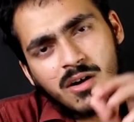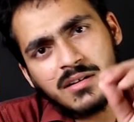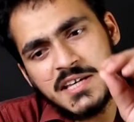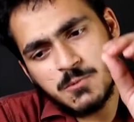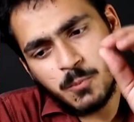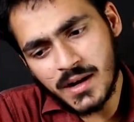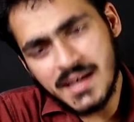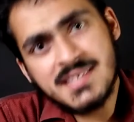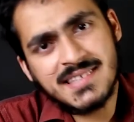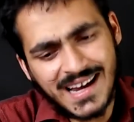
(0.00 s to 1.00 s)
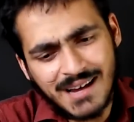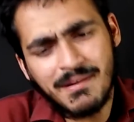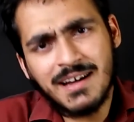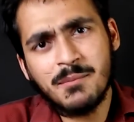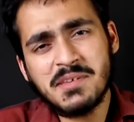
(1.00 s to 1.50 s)
और इस प्राइस
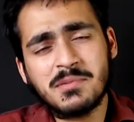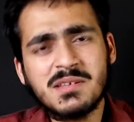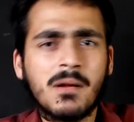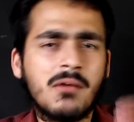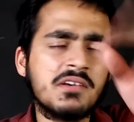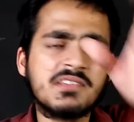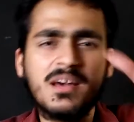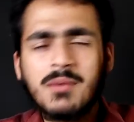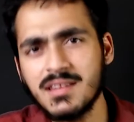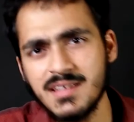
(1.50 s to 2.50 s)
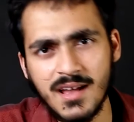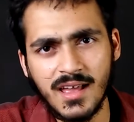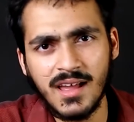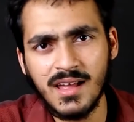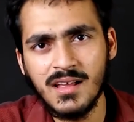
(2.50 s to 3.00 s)
सेगमेंट में सबसे बकवास कैमरा दिया
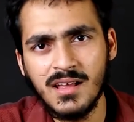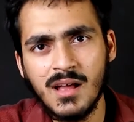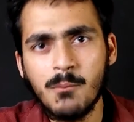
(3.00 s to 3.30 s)
गया है